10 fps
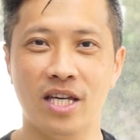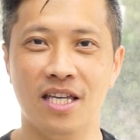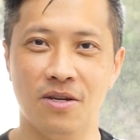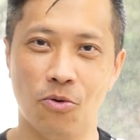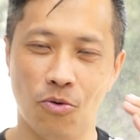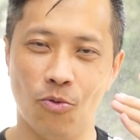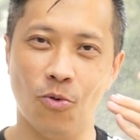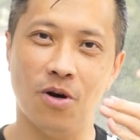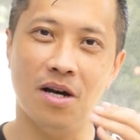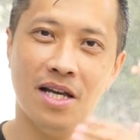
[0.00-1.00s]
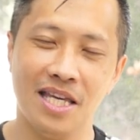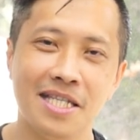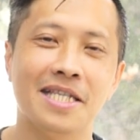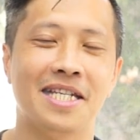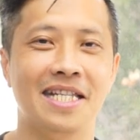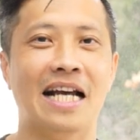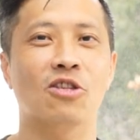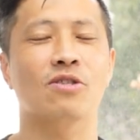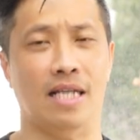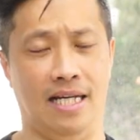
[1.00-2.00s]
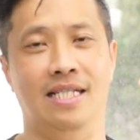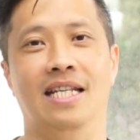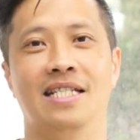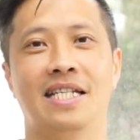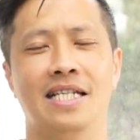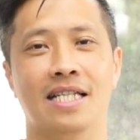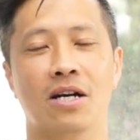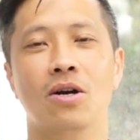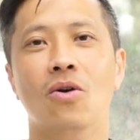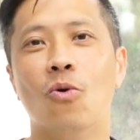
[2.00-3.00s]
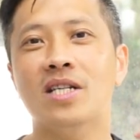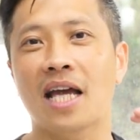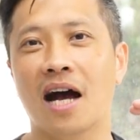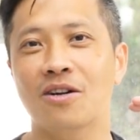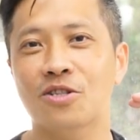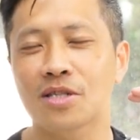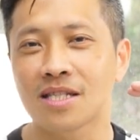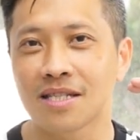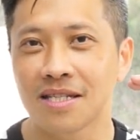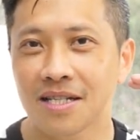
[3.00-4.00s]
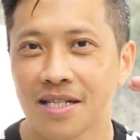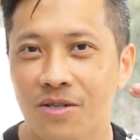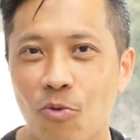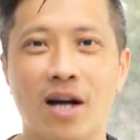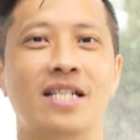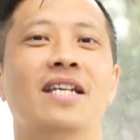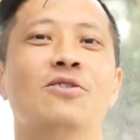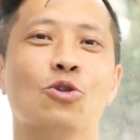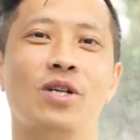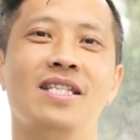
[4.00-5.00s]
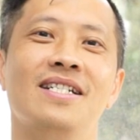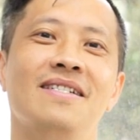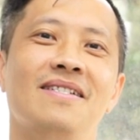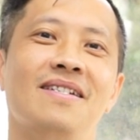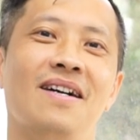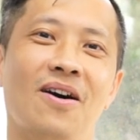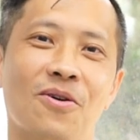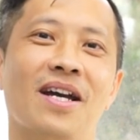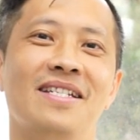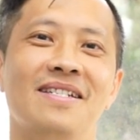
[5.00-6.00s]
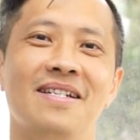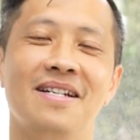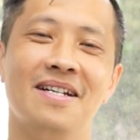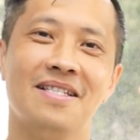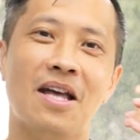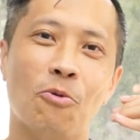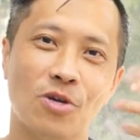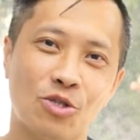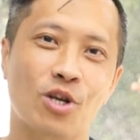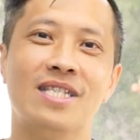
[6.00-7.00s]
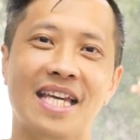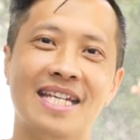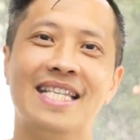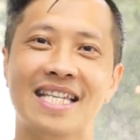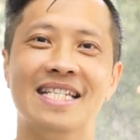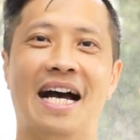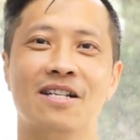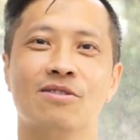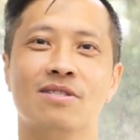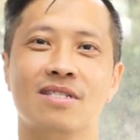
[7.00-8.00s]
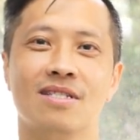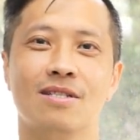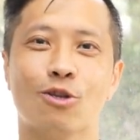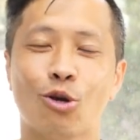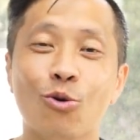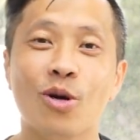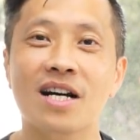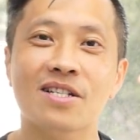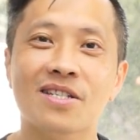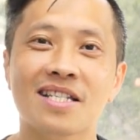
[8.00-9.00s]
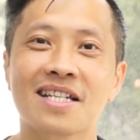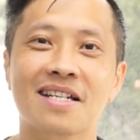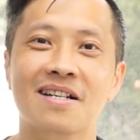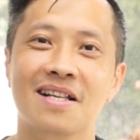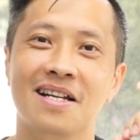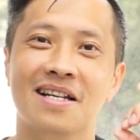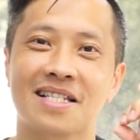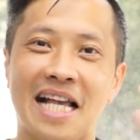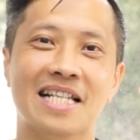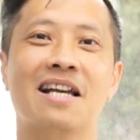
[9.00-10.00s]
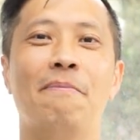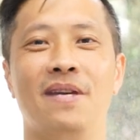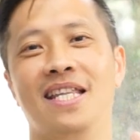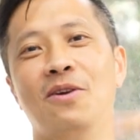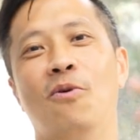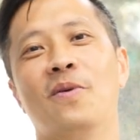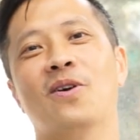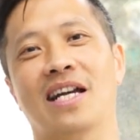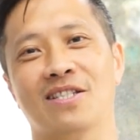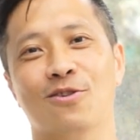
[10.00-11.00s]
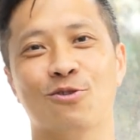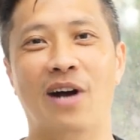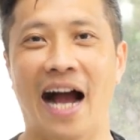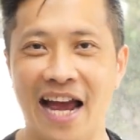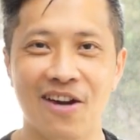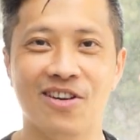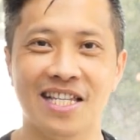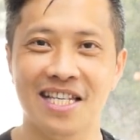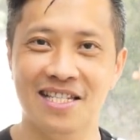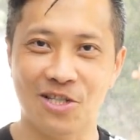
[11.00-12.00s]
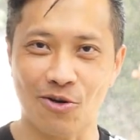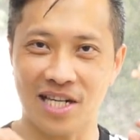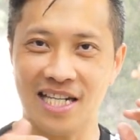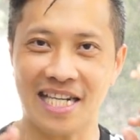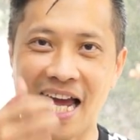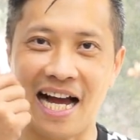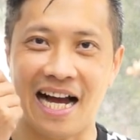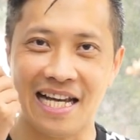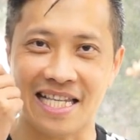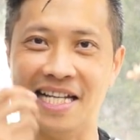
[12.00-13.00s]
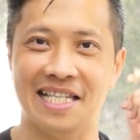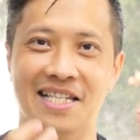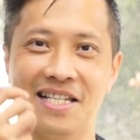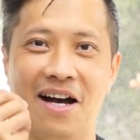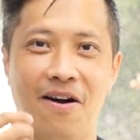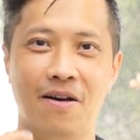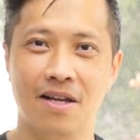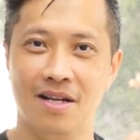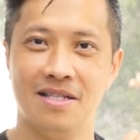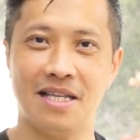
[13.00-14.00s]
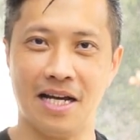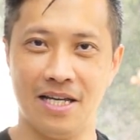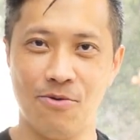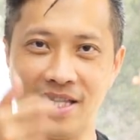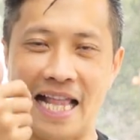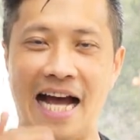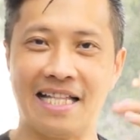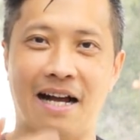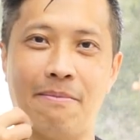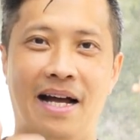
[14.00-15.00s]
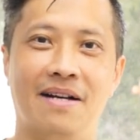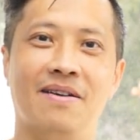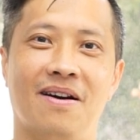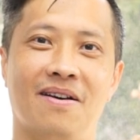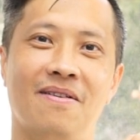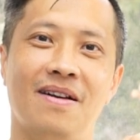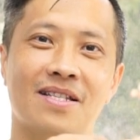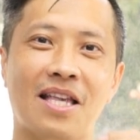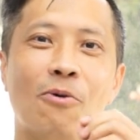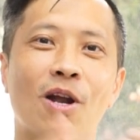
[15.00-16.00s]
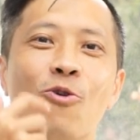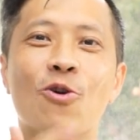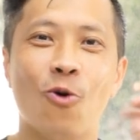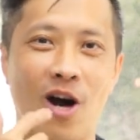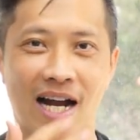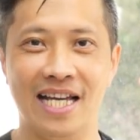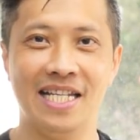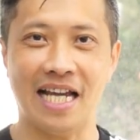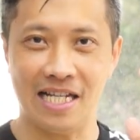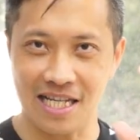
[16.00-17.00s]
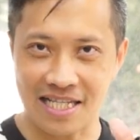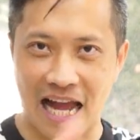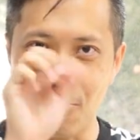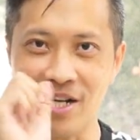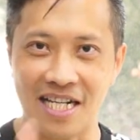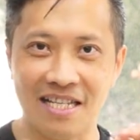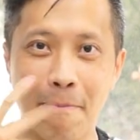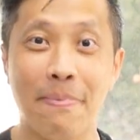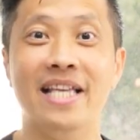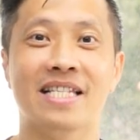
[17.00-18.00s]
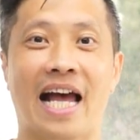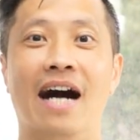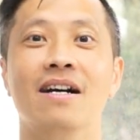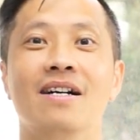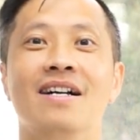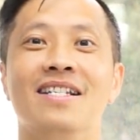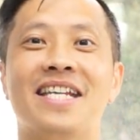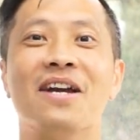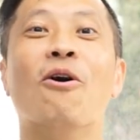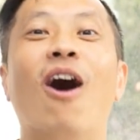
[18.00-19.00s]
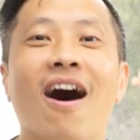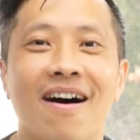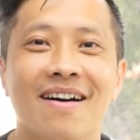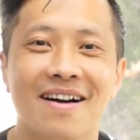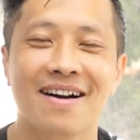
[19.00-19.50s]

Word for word: 以我一直心态都是很年轻的，我想要就是往前追的。OK，那我觉得这一次啊，就是除了就是刹车比例我没有感受出来，还有一次中间下场的时候，那个因为打档嘛，啊，稍微润滑了一下，那档位行程变长，结果。